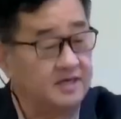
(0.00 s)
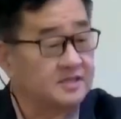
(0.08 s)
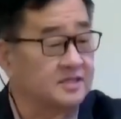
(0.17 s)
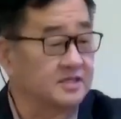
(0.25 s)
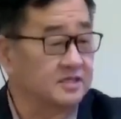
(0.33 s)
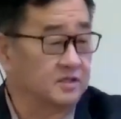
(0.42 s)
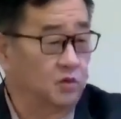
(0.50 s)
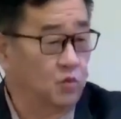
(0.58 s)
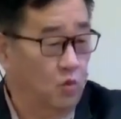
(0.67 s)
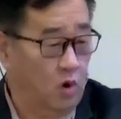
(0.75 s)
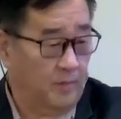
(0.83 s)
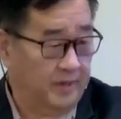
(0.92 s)
治
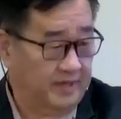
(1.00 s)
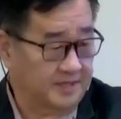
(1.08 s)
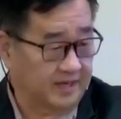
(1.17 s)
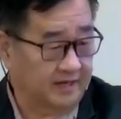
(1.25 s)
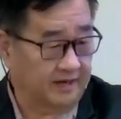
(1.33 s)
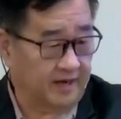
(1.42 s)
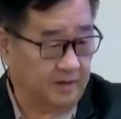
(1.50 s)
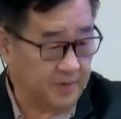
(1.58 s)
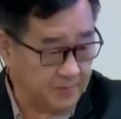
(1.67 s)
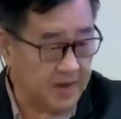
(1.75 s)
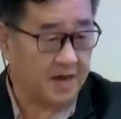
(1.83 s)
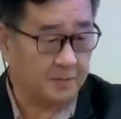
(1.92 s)
我们的神，明白
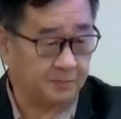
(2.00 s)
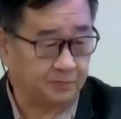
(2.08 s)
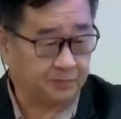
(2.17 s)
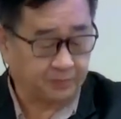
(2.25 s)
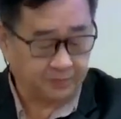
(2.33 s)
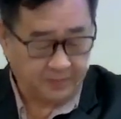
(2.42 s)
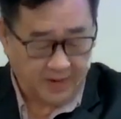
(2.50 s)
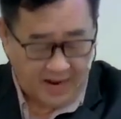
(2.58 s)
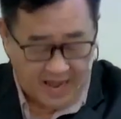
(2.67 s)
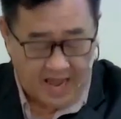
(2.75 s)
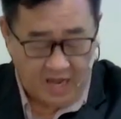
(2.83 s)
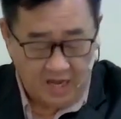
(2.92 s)
吗？
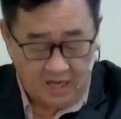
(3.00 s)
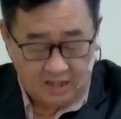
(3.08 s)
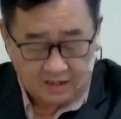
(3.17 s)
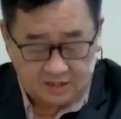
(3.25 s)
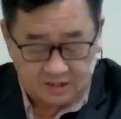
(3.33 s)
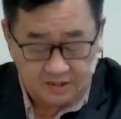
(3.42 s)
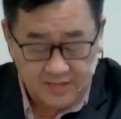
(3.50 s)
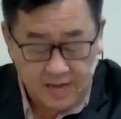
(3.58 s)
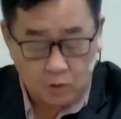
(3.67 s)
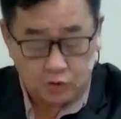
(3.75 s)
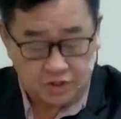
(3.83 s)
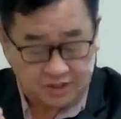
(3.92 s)
啊，只
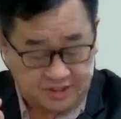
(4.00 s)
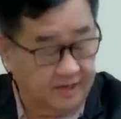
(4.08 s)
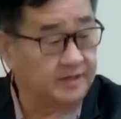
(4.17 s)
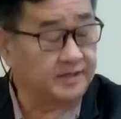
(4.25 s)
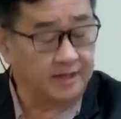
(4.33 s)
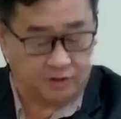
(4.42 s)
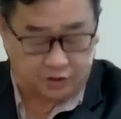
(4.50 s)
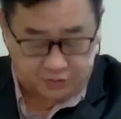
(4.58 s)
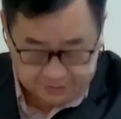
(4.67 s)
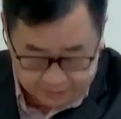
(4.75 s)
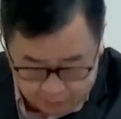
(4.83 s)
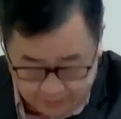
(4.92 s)
要神的
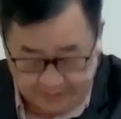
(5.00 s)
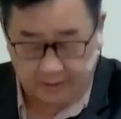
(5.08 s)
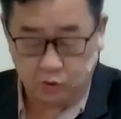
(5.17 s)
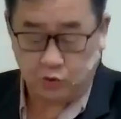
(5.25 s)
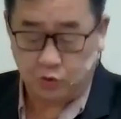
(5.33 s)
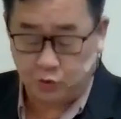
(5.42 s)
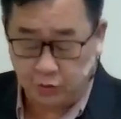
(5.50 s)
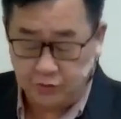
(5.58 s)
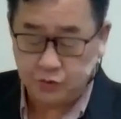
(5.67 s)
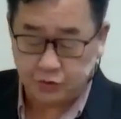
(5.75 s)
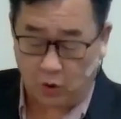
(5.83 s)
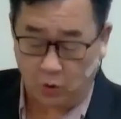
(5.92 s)
子民遵
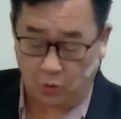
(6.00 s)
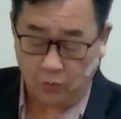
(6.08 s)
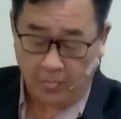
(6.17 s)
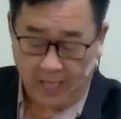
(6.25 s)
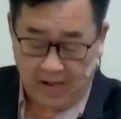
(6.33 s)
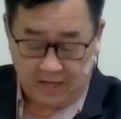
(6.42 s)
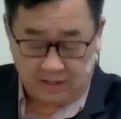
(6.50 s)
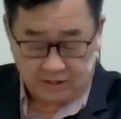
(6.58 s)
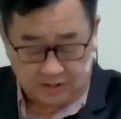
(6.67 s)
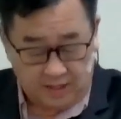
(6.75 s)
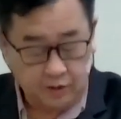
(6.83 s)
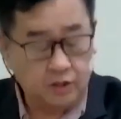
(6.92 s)
守
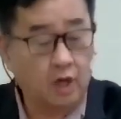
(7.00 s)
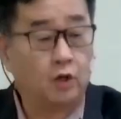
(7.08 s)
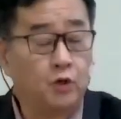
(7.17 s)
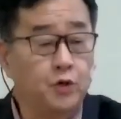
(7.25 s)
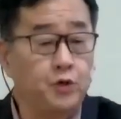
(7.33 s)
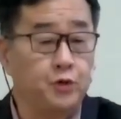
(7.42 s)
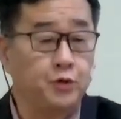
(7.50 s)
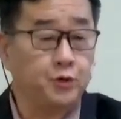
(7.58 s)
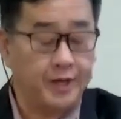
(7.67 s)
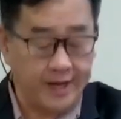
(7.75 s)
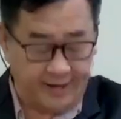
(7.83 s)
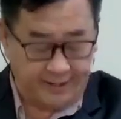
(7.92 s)
神的律
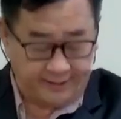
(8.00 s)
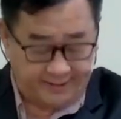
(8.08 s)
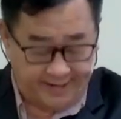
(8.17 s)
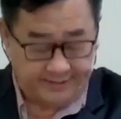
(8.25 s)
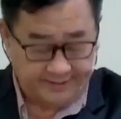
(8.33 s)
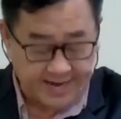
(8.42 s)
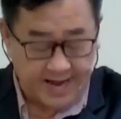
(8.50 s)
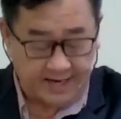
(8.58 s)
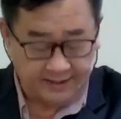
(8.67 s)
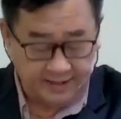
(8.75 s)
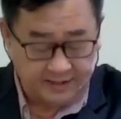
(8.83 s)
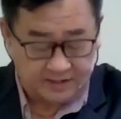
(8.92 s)
例典章，
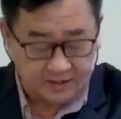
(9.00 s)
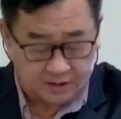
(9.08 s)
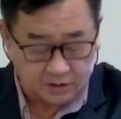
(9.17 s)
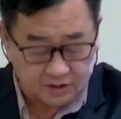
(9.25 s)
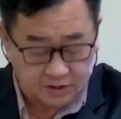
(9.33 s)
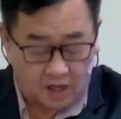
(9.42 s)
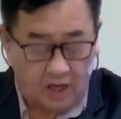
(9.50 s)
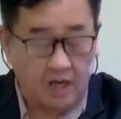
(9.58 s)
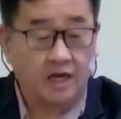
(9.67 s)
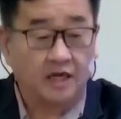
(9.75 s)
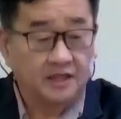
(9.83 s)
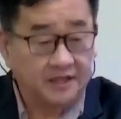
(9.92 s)
意思就是说。
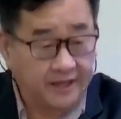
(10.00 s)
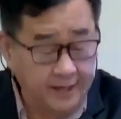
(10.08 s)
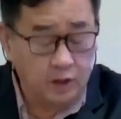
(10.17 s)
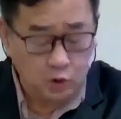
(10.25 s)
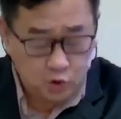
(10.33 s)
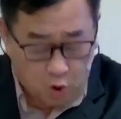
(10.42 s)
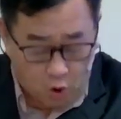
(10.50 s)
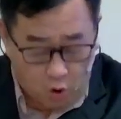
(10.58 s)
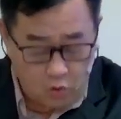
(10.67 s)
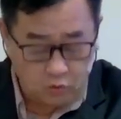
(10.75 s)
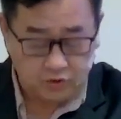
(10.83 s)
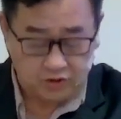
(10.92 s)
听
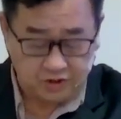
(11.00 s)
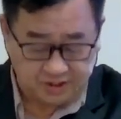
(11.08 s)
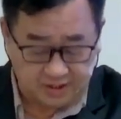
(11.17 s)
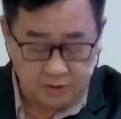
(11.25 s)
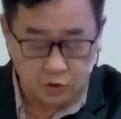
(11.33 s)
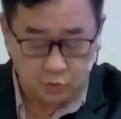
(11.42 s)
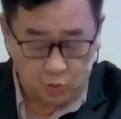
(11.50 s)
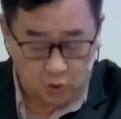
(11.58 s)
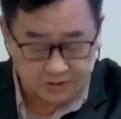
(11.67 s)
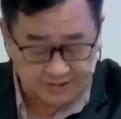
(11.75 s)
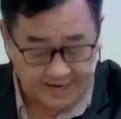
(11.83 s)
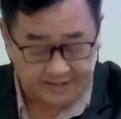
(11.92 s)
从神所
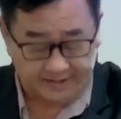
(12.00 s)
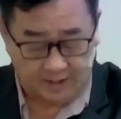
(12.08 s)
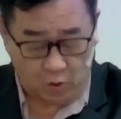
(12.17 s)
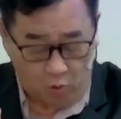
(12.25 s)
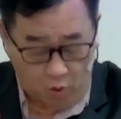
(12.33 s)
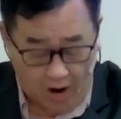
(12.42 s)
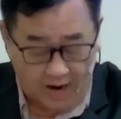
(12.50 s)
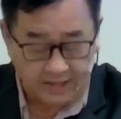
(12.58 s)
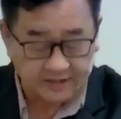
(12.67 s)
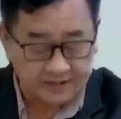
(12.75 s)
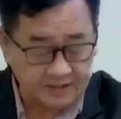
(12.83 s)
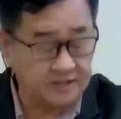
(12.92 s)
讲的话
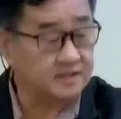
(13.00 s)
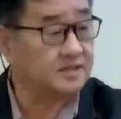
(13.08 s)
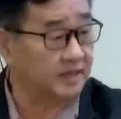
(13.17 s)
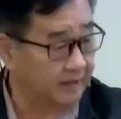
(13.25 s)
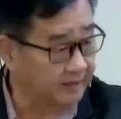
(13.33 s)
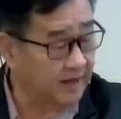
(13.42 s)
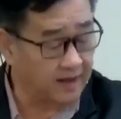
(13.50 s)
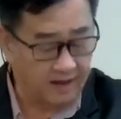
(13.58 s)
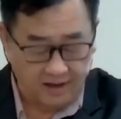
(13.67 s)
去行呢，